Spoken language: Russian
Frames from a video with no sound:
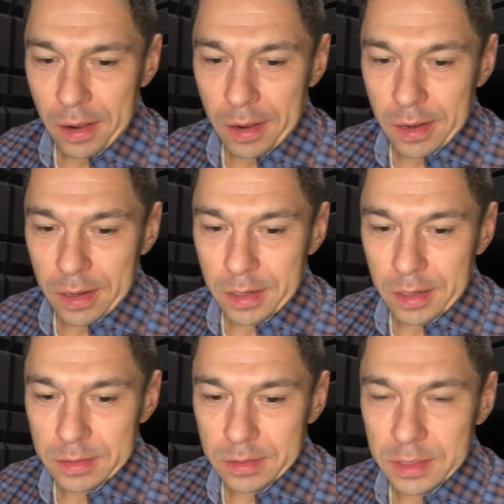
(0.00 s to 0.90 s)

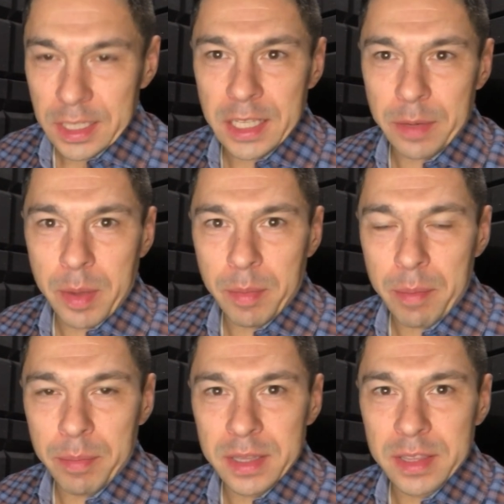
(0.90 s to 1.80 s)
э, некоторыми
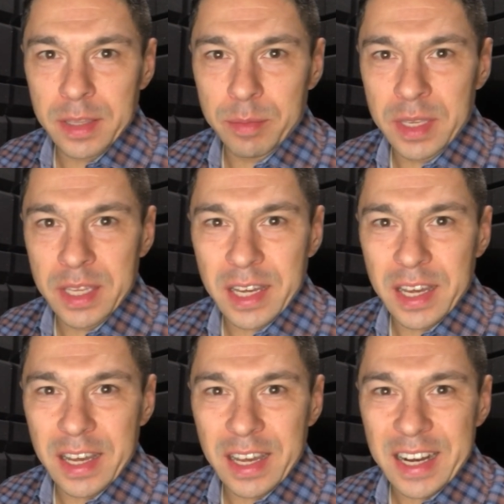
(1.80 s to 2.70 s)
моментами
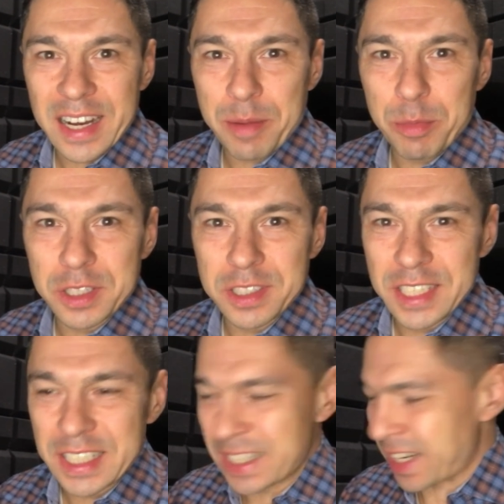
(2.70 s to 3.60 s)
работы
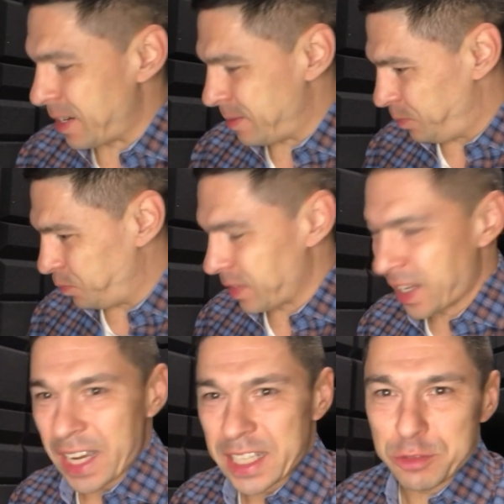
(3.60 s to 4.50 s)
диктора,
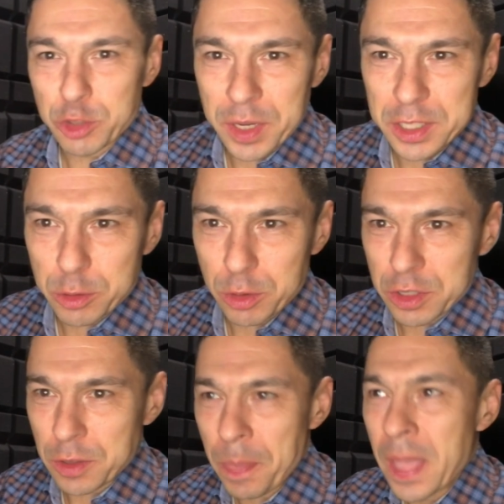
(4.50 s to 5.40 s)
как это все
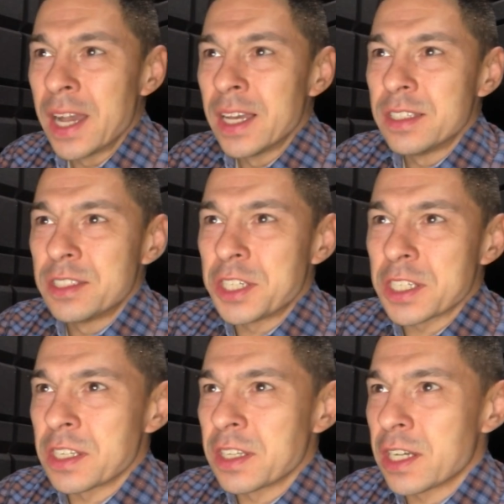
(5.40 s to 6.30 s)
происходит.
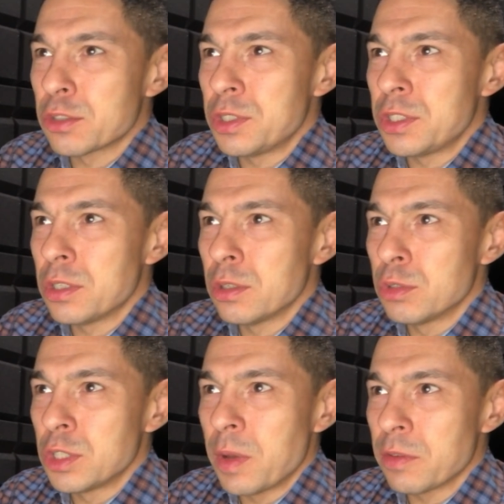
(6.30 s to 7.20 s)
Сейчас я нахожусь
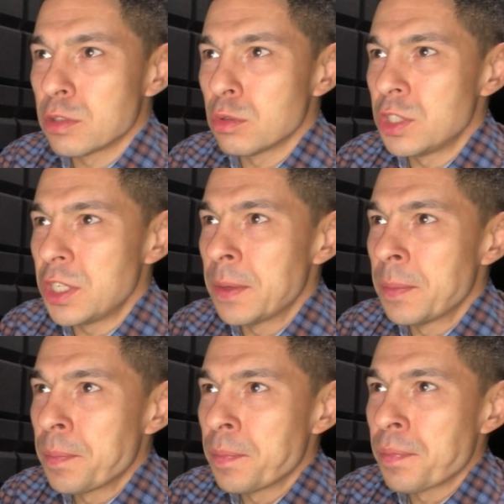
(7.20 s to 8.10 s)
у себя в студии.
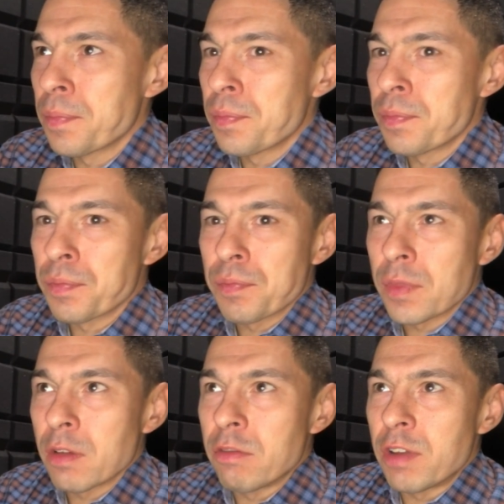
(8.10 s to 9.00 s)

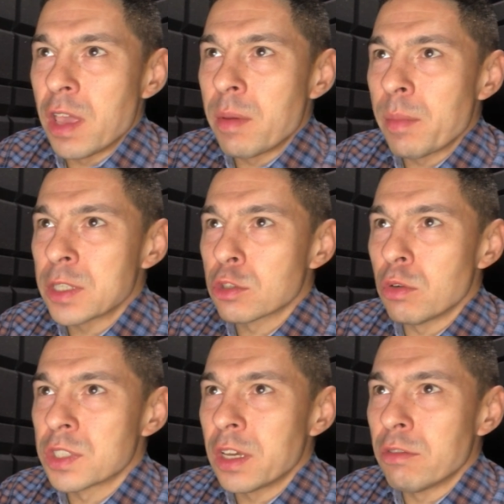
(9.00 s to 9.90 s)
Время
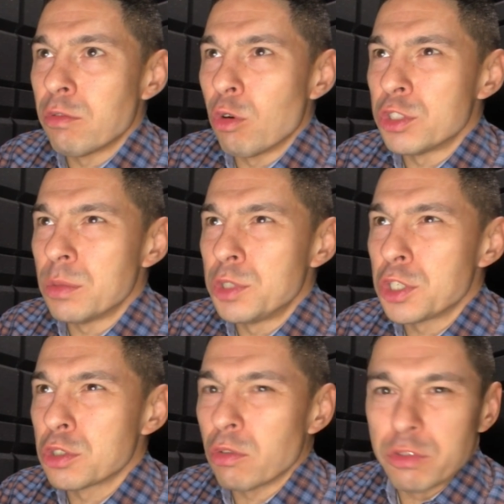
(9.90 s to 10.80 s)
московское 8
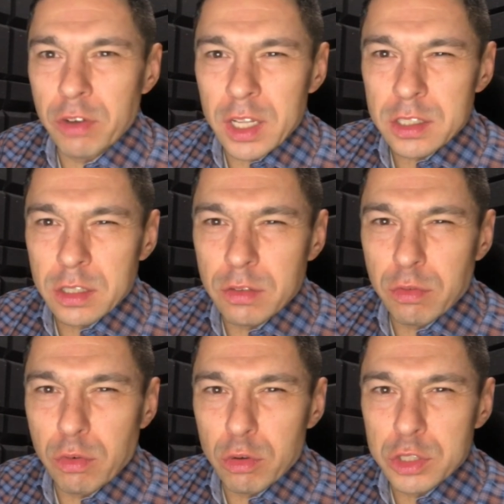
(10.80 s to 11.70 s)
часов
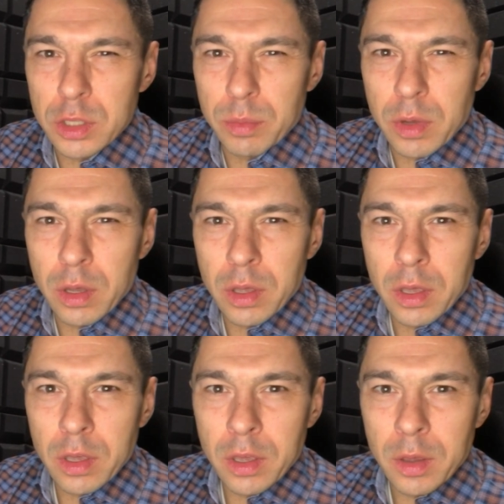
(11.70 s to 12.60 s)
28
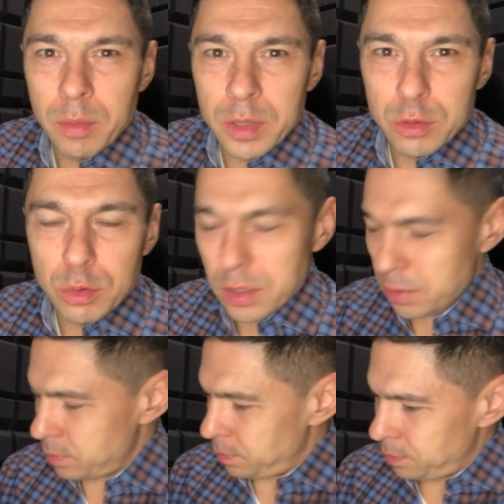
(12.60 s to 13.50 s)
минут.
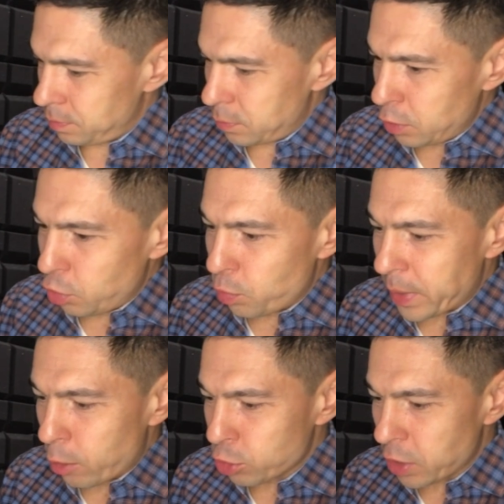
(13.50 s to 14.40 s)
Ну и у
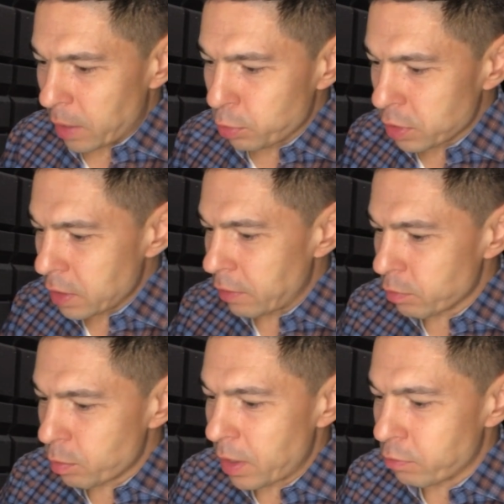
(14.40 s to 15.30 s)
меня уже работа
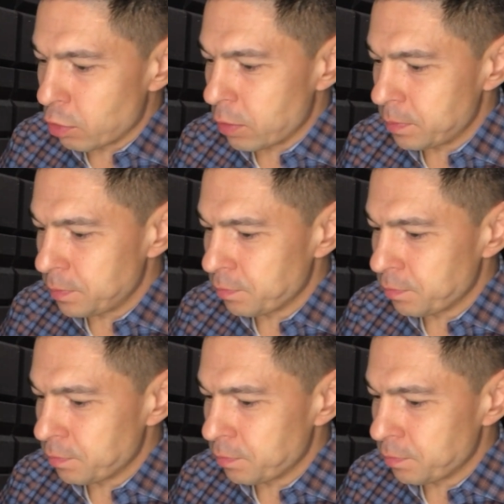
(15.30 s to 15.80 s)
давным-давно